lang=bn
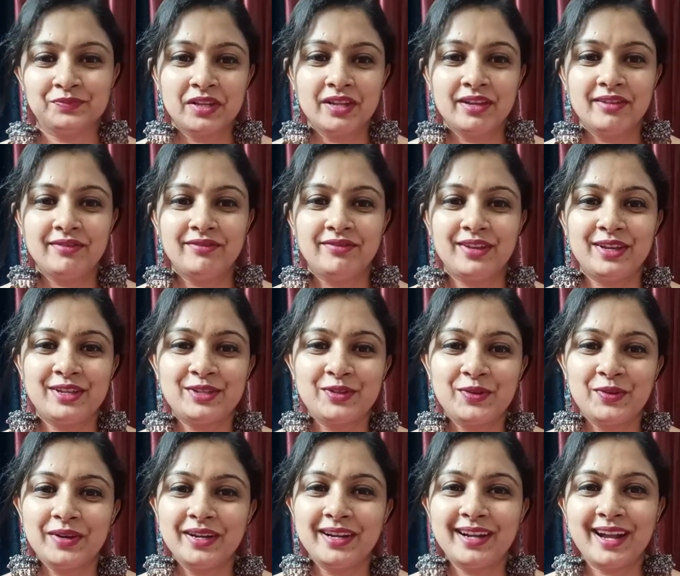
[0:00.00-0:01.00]
ফিক্স
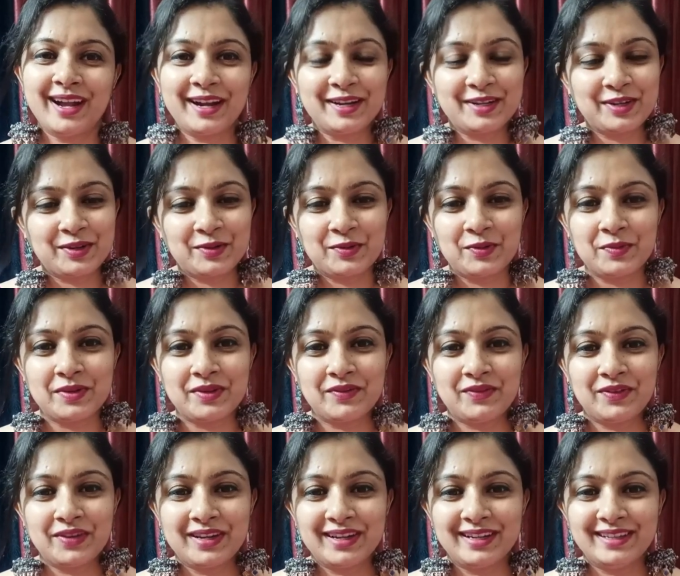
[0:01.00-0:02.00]
করে রাখাটা খুব
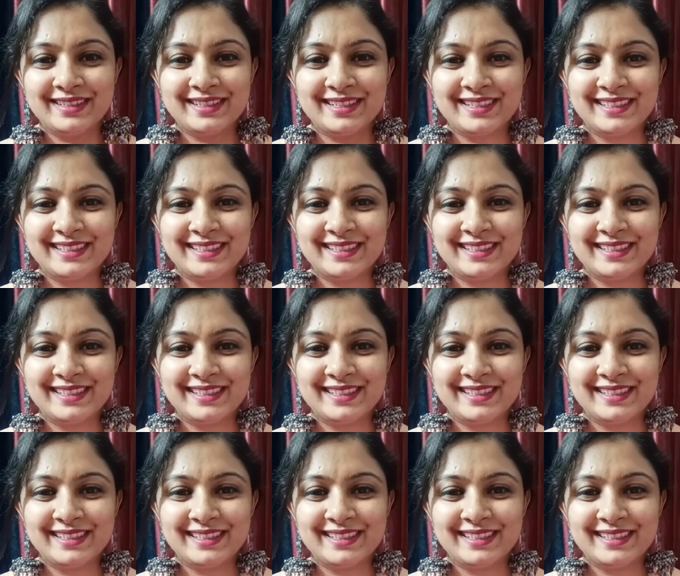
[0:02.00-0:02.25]
ডিফিকাল্ট